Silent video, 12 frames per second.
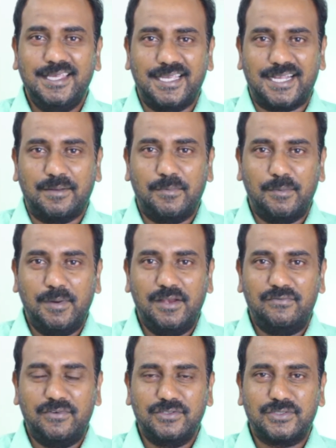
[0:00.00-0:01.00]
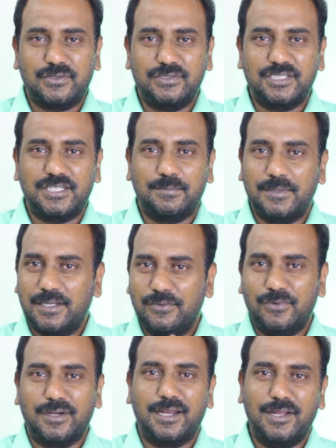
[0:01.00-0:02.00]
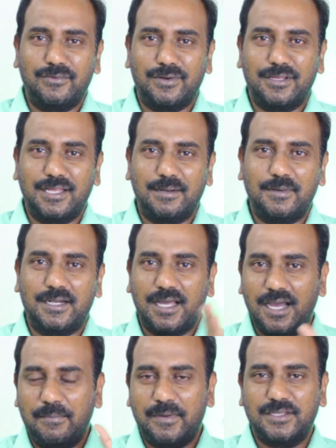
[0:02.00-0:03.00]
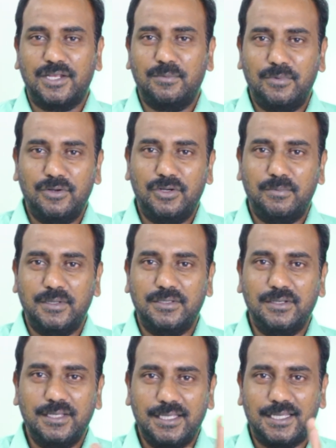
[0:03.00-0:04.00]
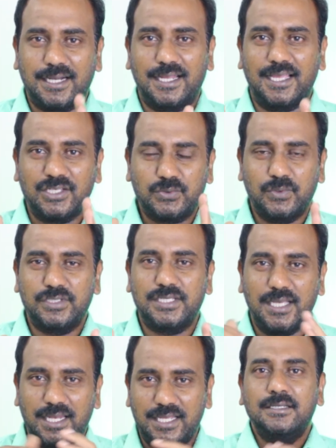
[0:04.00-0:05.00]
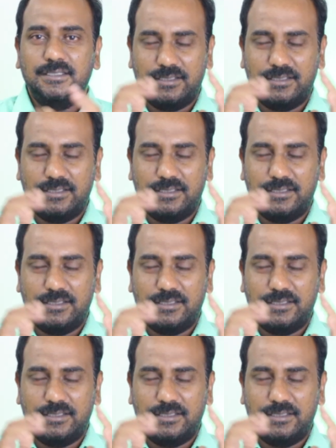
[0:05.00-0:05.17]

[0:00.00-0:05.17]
ఇక్కడ మొబైల్ ఫోన్స్కి వచ్చేటప్పటికి ఉండనే ఉండదు అనమాట ఆ మదర్ బోర్డు బదులు ఇక్కడ ఎస్ఓసి అనే